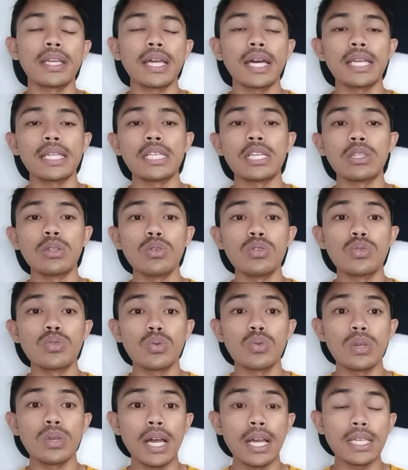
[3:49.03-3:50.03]
Nah, di situ
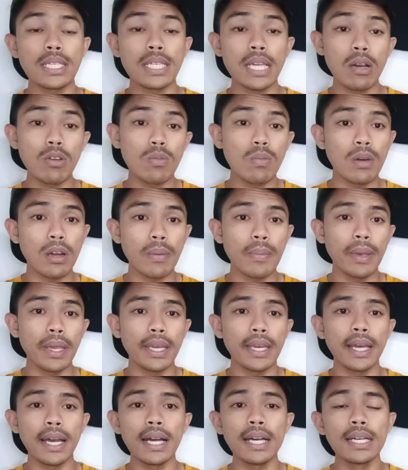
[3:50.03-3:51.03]
sudah jauh
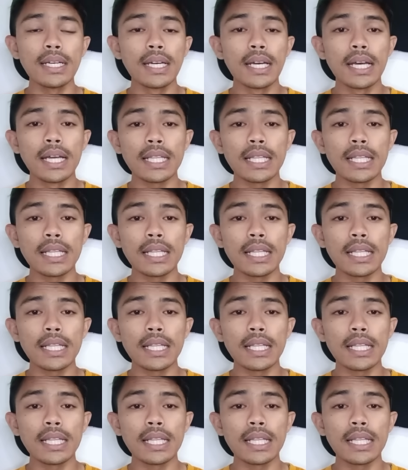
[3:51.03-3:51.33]
berbeda